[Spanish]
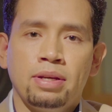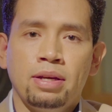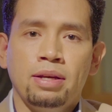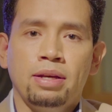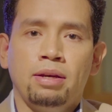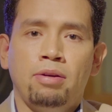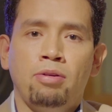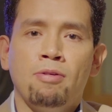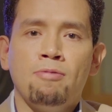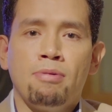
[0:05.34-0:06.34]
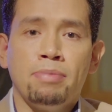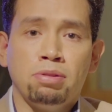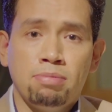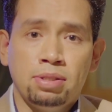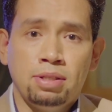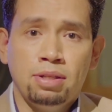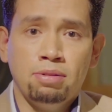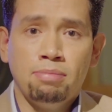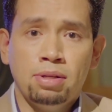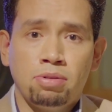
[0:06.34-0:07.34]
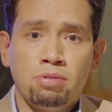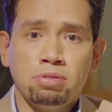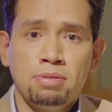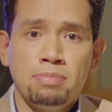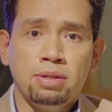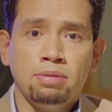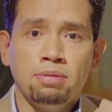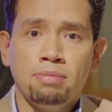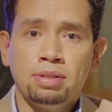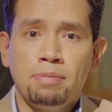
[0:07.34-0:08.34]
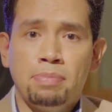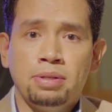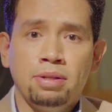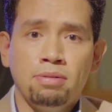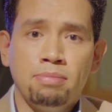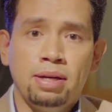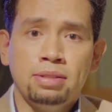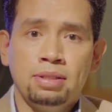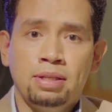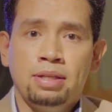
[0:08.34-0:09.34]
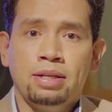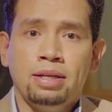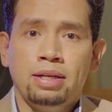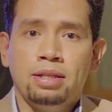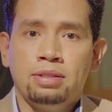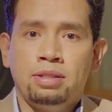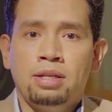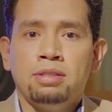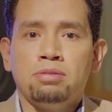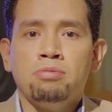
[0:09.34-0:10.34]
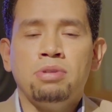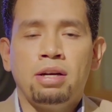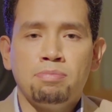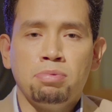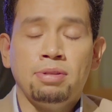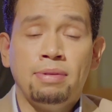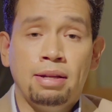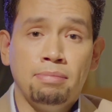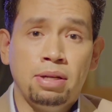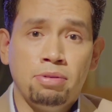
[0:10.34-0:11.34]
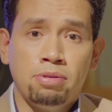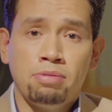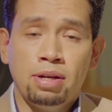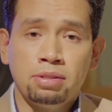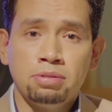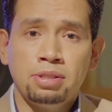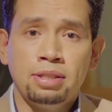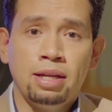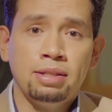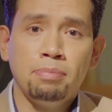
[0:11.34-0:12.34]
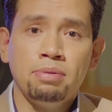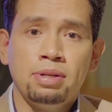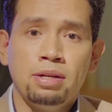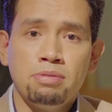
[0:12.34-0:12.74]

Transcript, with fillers: que conforme tú vas teniendo más conocimiento, vas aprendiendo más, tienes una responsabilidad mayor con la sociedad de poder